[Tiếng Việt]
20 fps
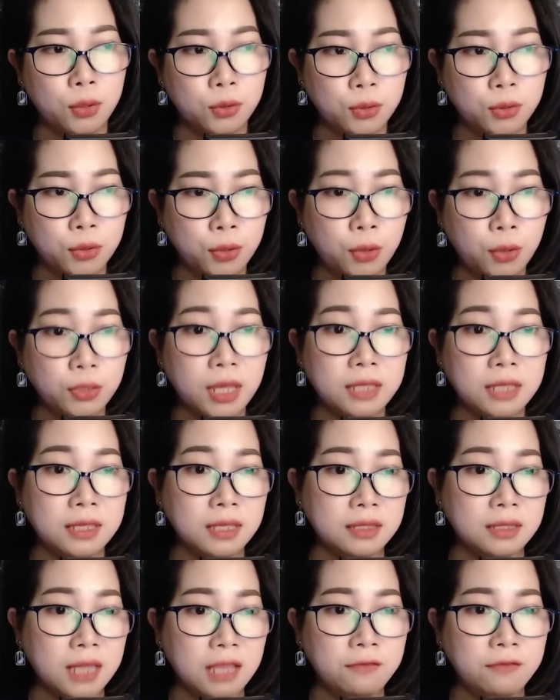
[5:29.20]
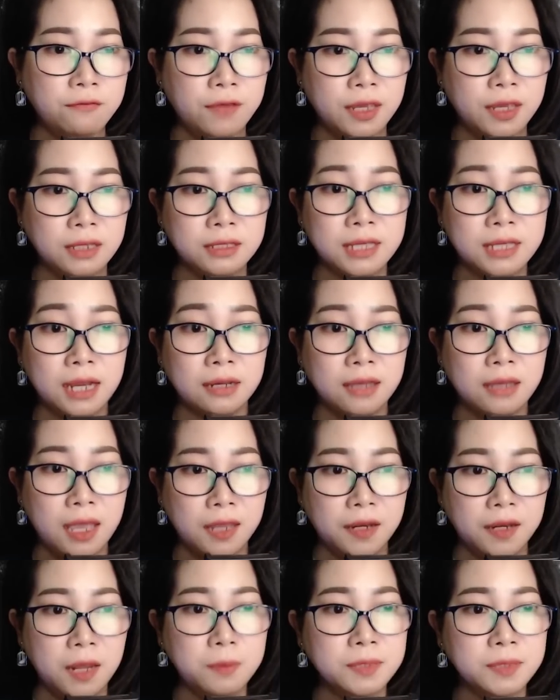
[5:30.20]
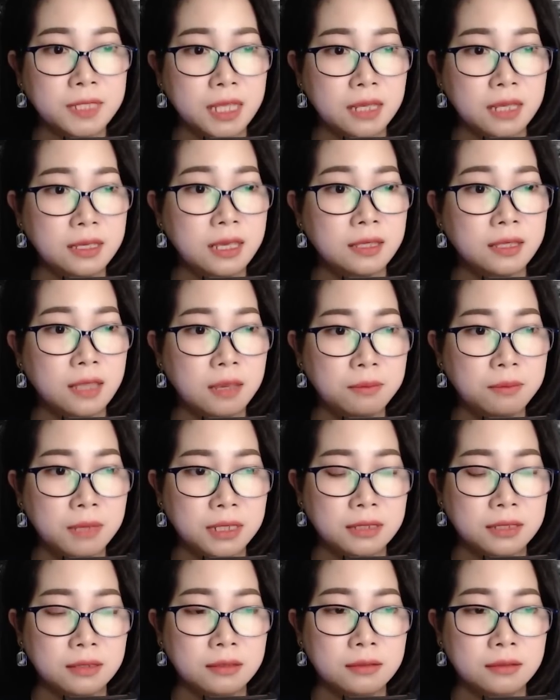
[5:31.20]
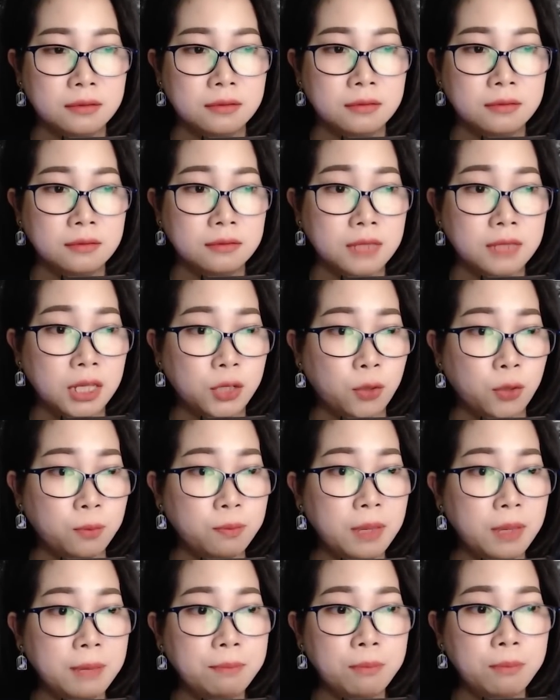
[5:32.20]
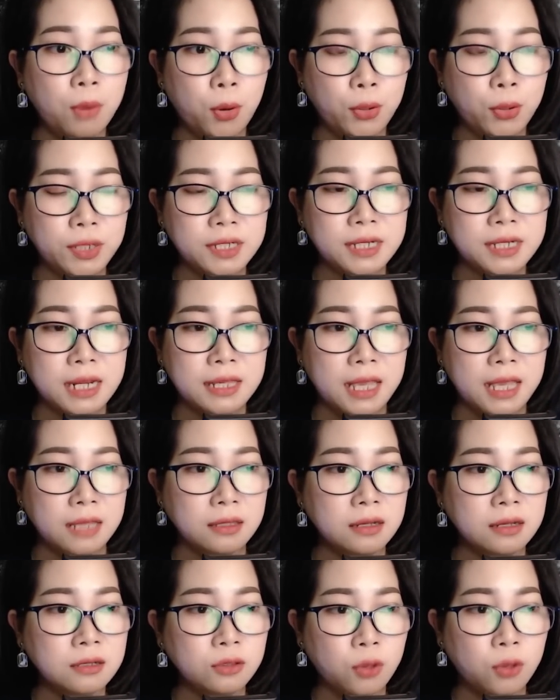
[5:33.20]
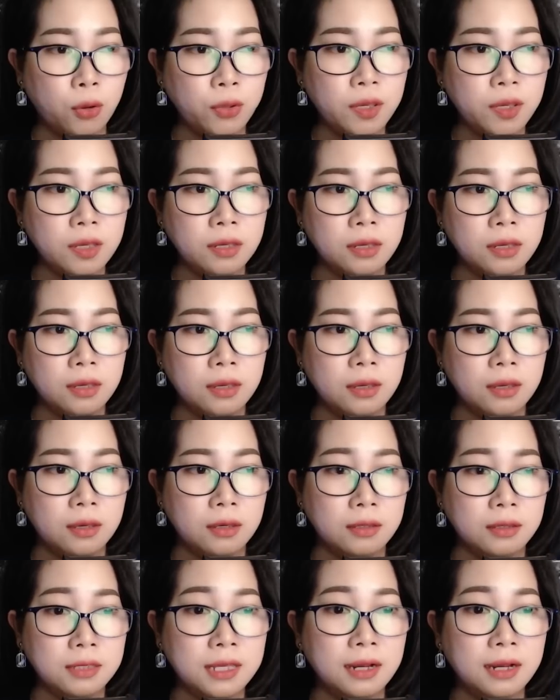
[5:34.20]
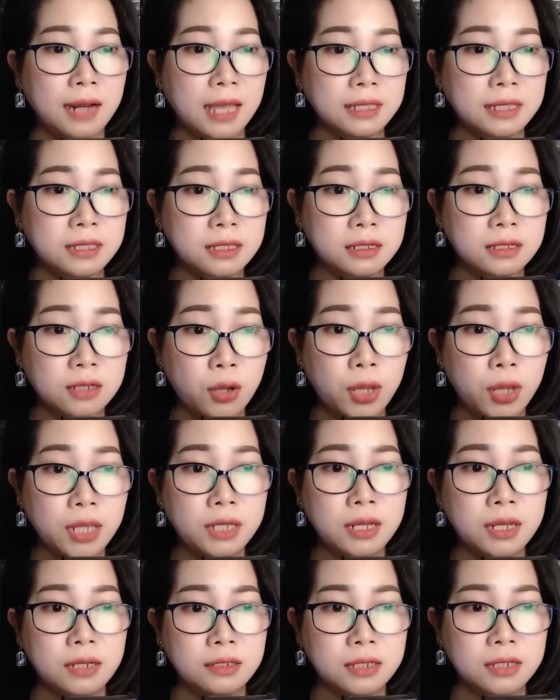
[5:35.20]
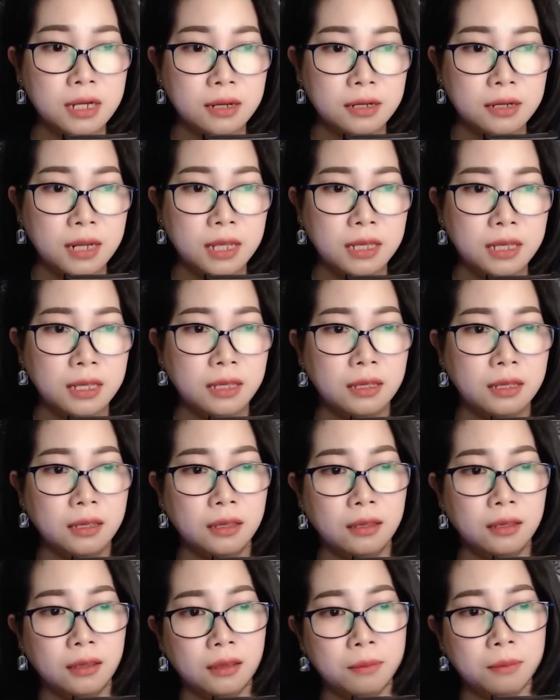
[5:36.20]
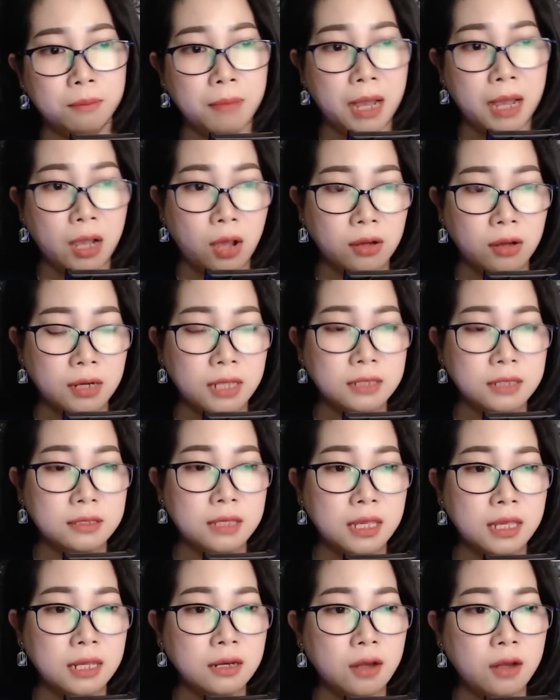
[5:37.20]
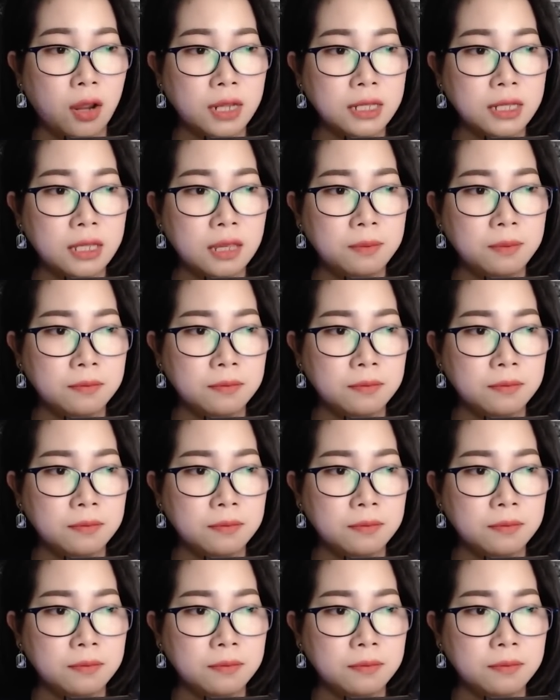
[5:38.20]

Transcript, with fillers: Cô ta nhìn thấy Viễn chẳng hề đếm xỉa gì tới mình thì cũng mím môi ra vẻ tức tối, nhưng lại chưa có ý định rời đi, mà còn lên tiếng nói tiếp: